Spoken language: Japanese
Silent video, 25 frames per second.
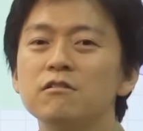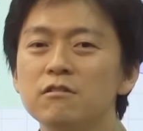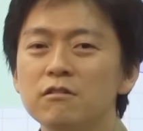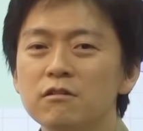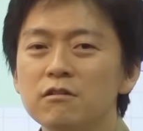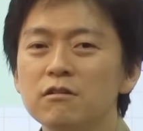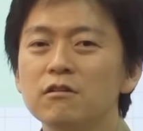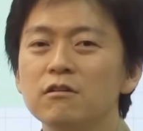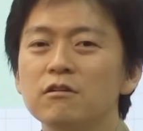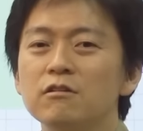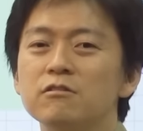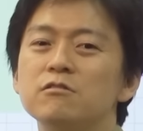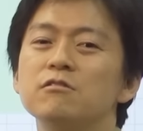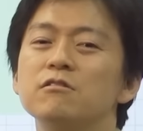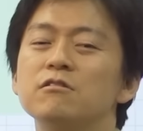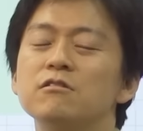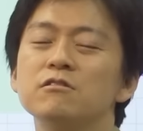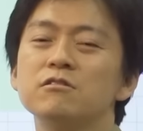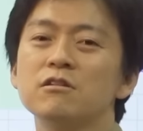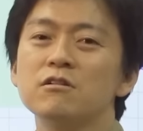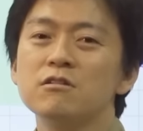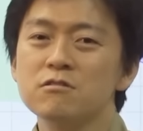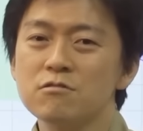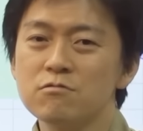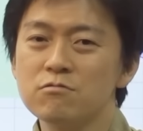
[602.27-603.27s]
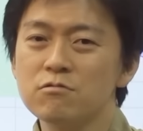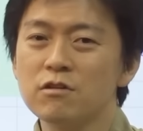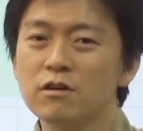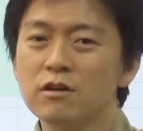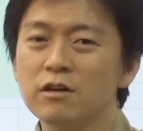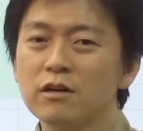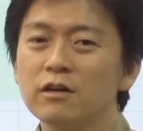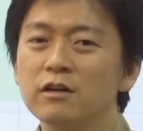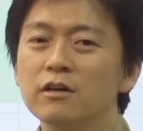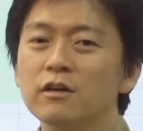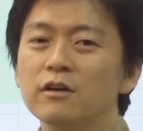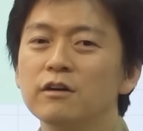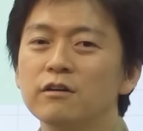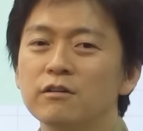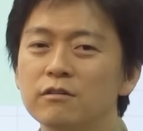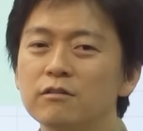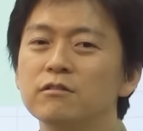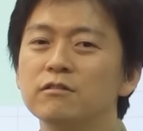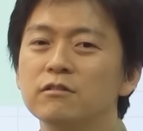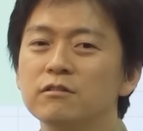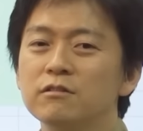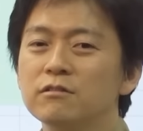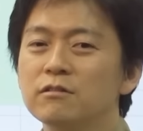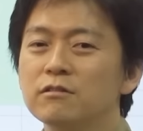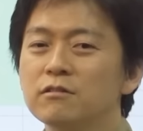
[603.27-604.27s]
に設計されてるから、ね、